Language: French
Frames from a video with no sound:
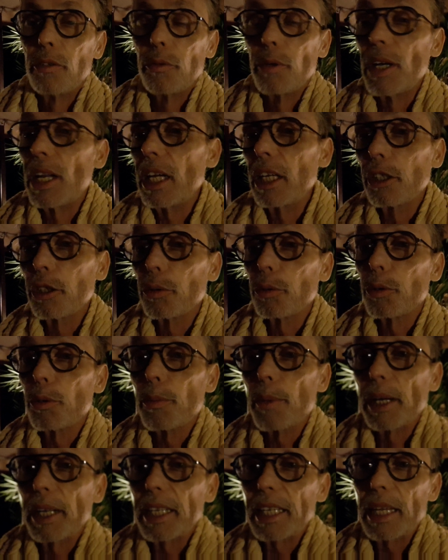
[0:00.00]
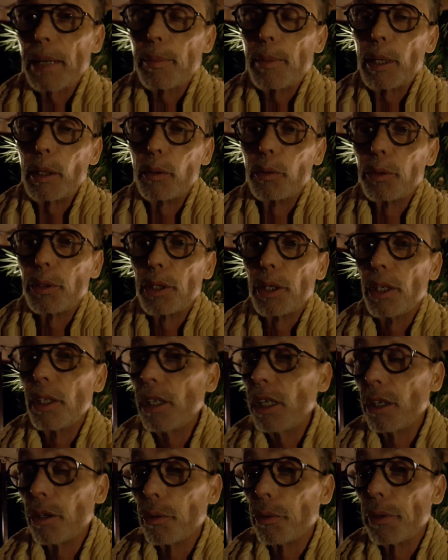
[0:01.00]
Voilà, je me suis marié il n'y a pas
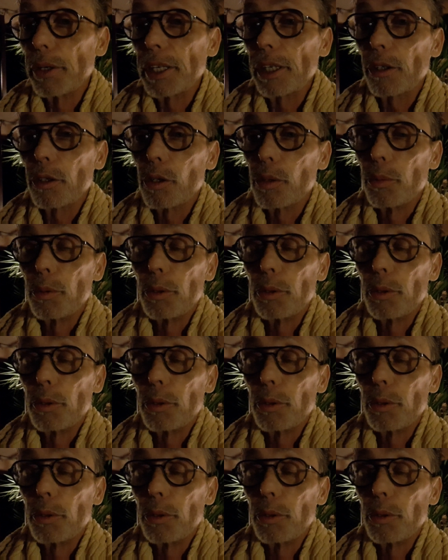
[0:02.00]
longtemps, alors vous voyez que le